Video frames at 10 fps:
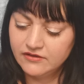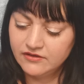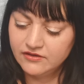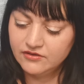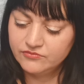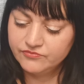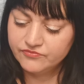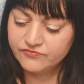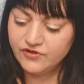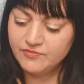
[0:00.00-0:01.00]

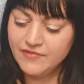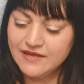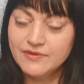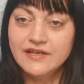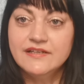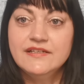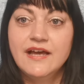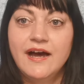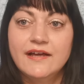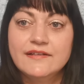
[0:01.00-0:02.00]
Ähm, von Maybelline
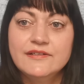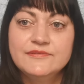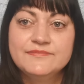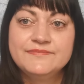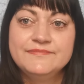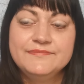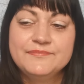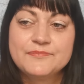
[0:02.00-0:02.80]
Jade. Hm.